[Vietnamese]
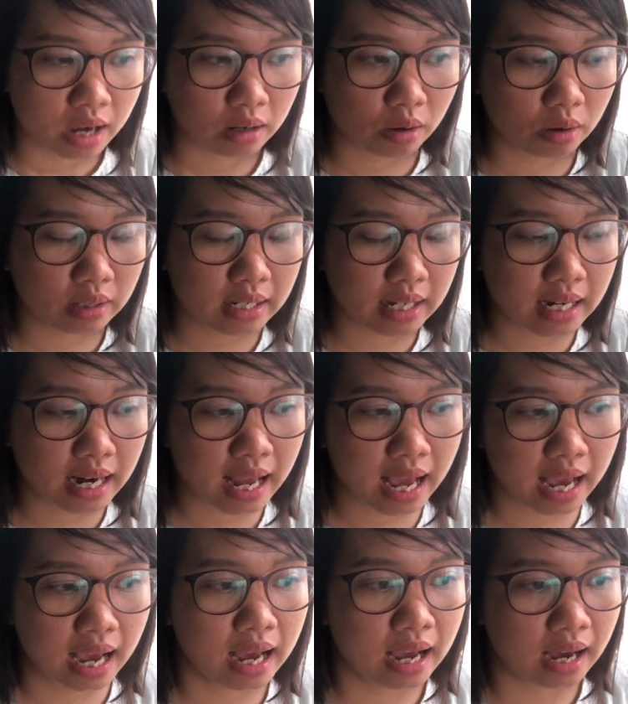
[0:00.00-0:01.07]
Có nghĩa
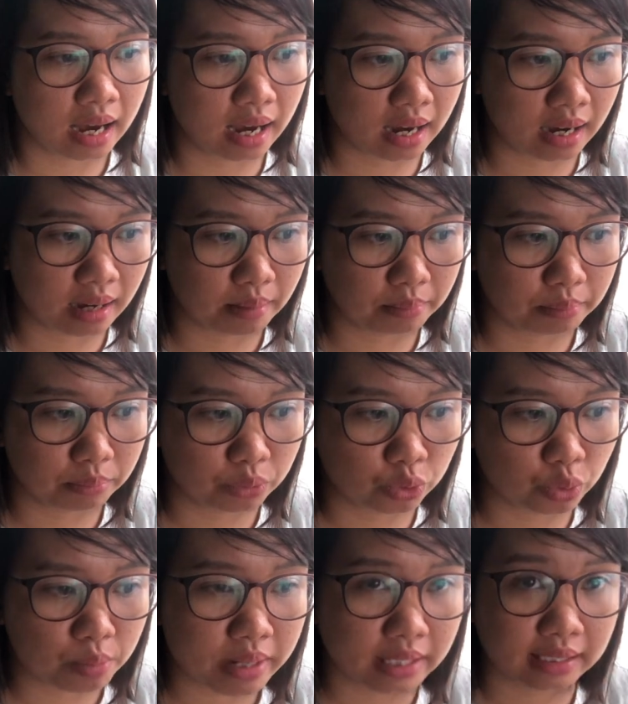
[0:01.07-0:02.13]
là uh,
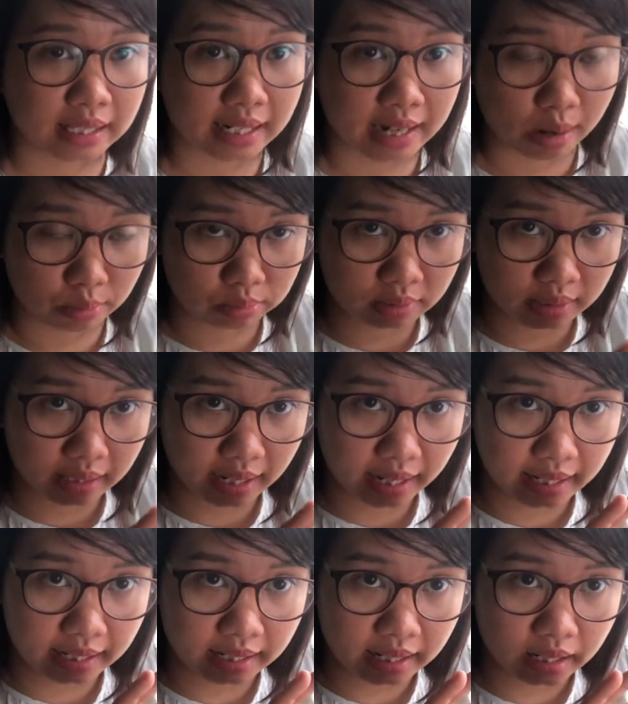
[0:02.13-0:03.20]
chúng mình sẽ đóng
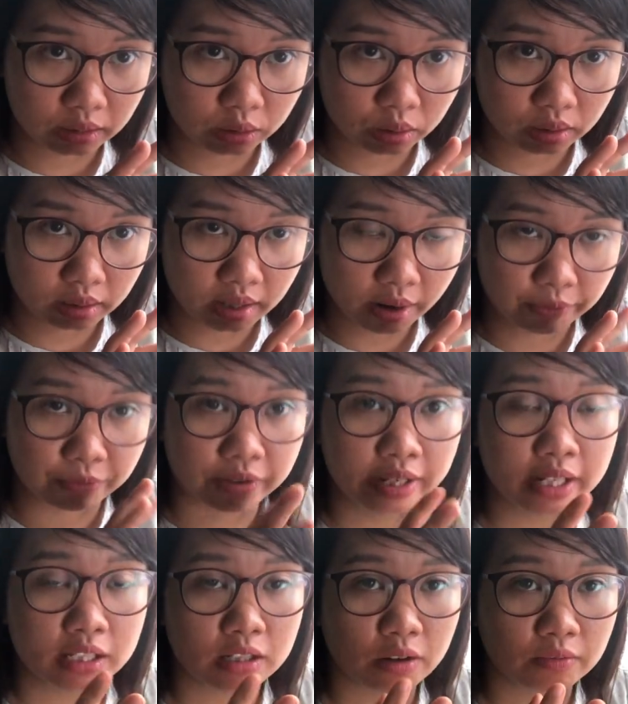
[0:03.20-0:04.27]
cái học
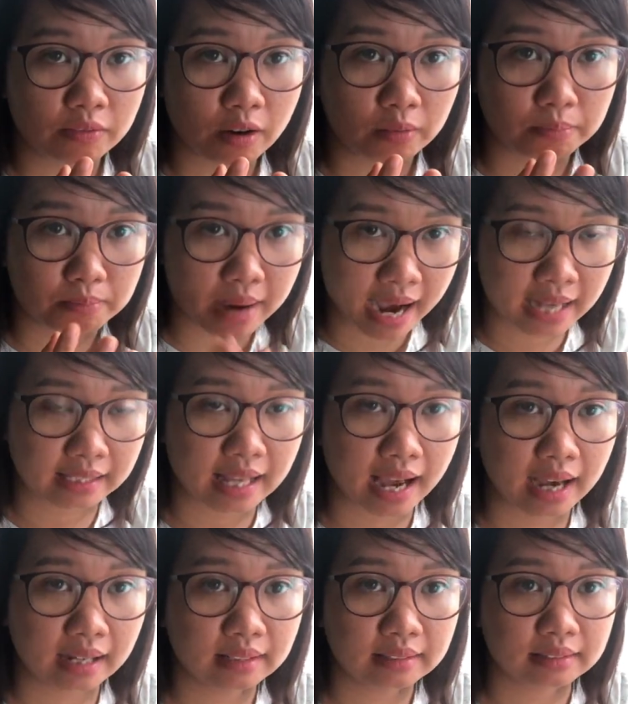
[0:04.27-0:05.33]
phí trong vòng ba
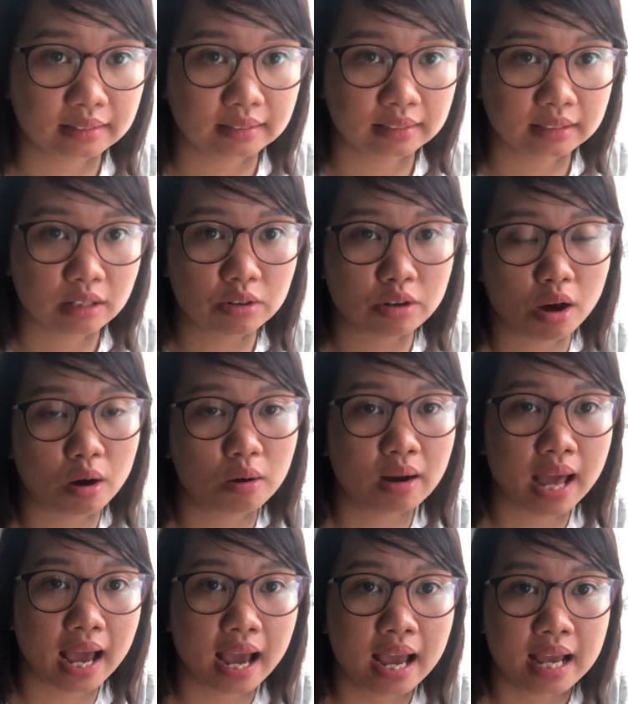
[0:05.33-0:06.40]
tháng. Sau đó
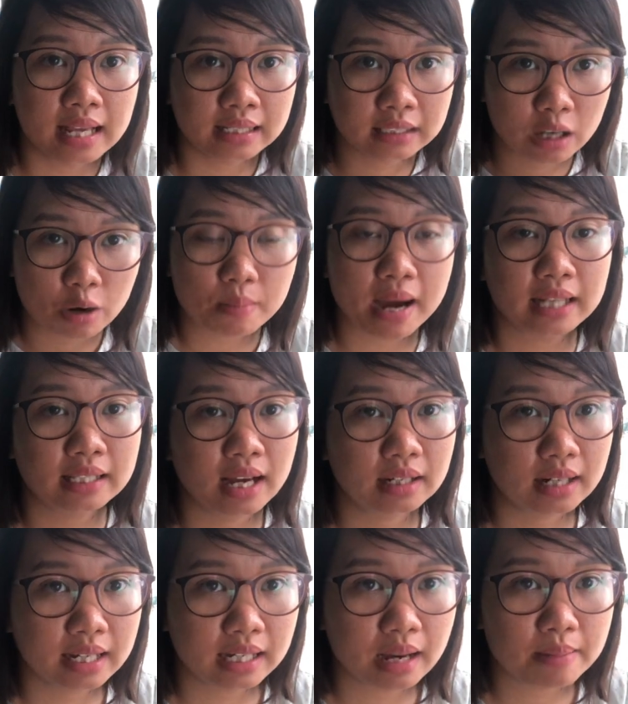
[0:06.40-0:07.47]
là sau ba tháng
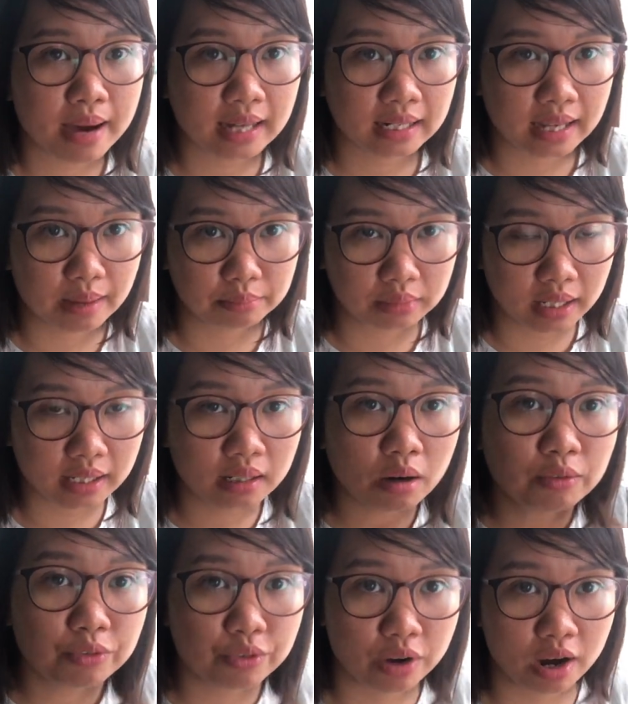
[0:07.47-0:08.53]
đấy các bạn cảm thấy
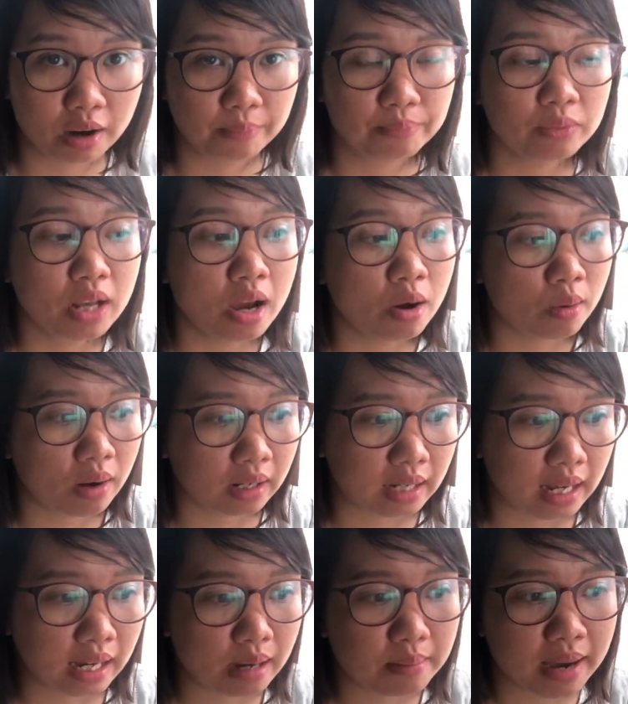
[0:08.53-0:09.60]
không phù hợp, hoặc
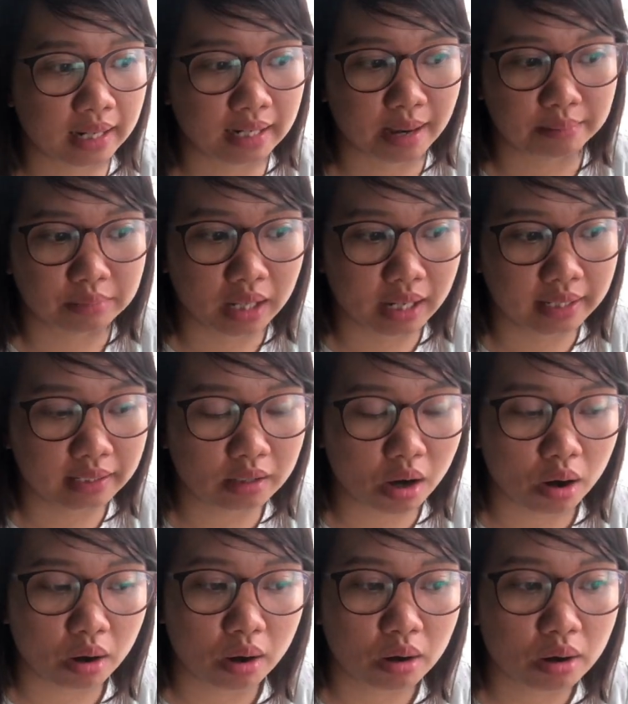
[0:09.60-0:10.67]
là các bạn cảm thấy
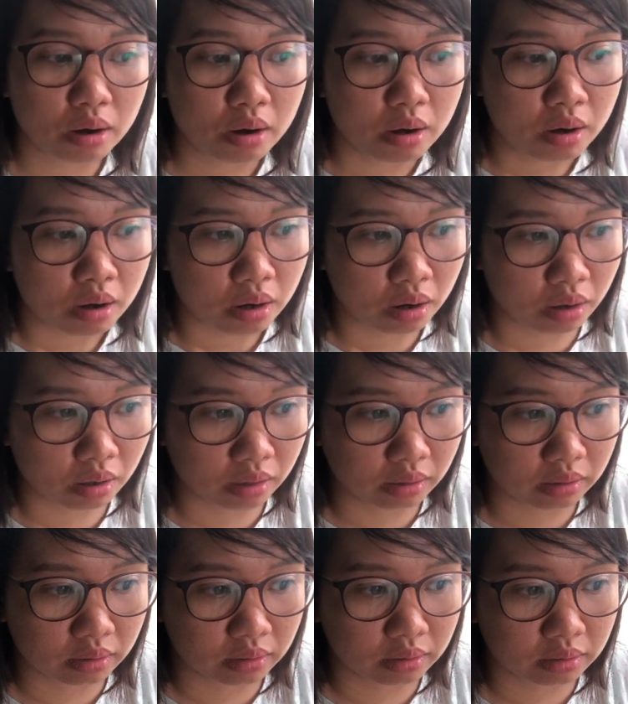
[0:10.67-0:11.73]
nó
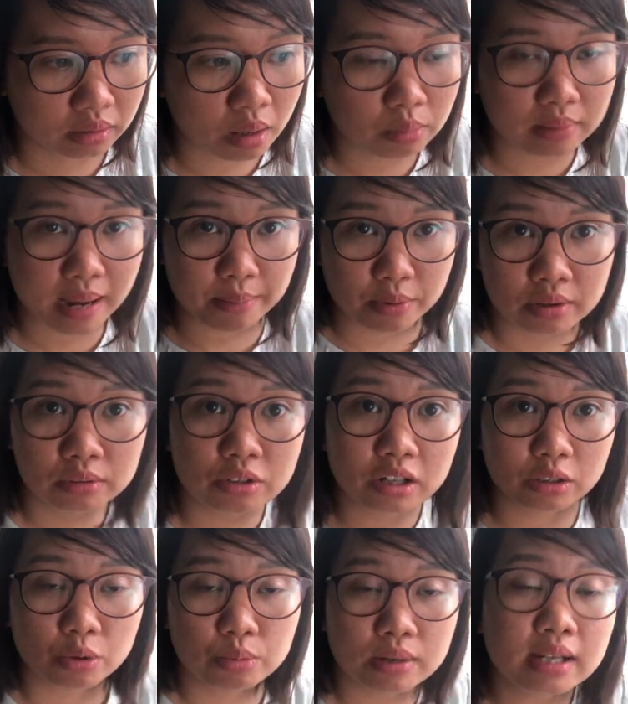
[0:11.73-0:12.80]
uh, không đáp ứng
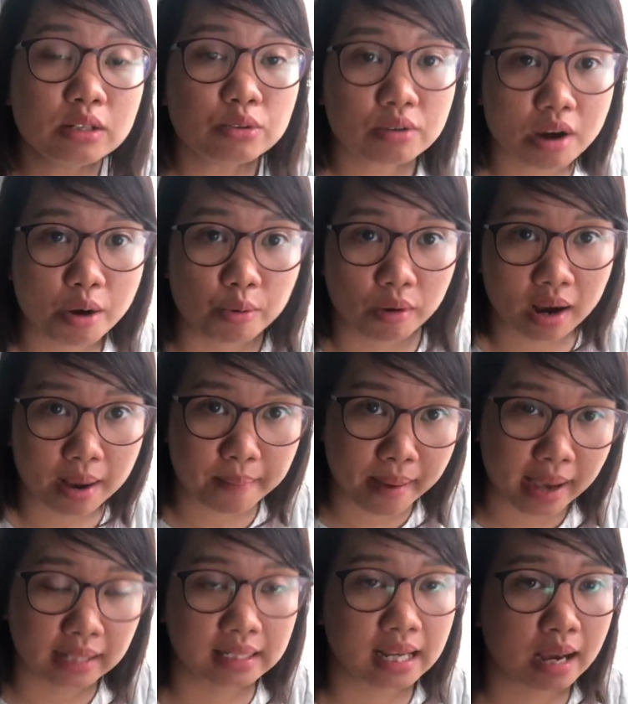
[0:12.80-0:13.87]
được đúng cái nhu cầu của các
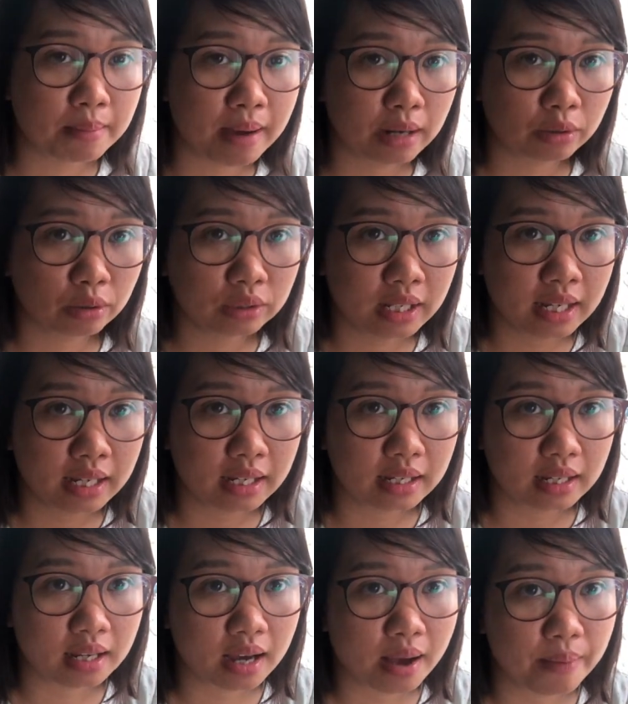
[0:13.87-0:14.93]
bạn, thì các bạn có thể
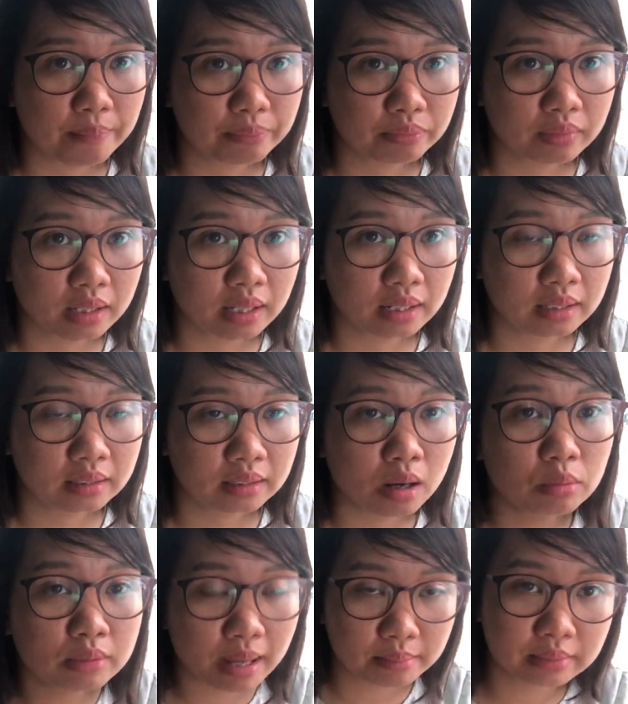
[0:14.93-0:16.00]
uh,
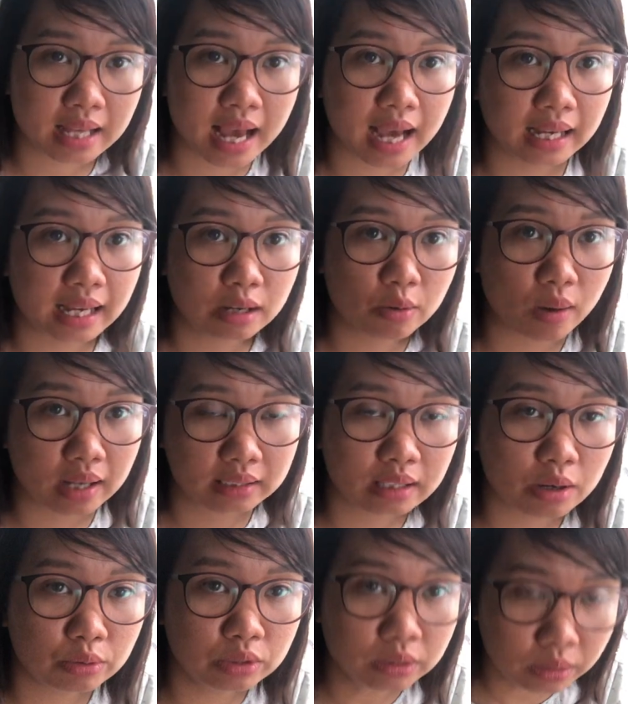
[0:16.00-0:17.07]
không tham gia cái khóa
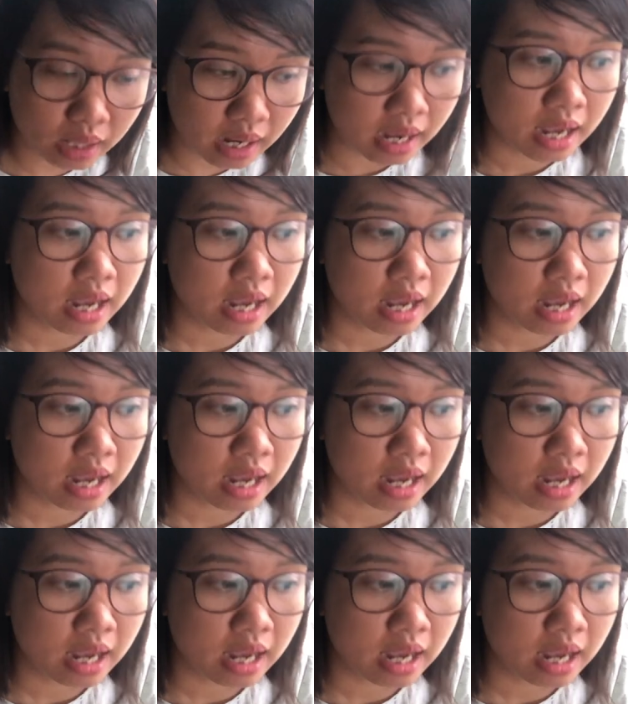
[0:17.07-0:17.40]
sau nữa.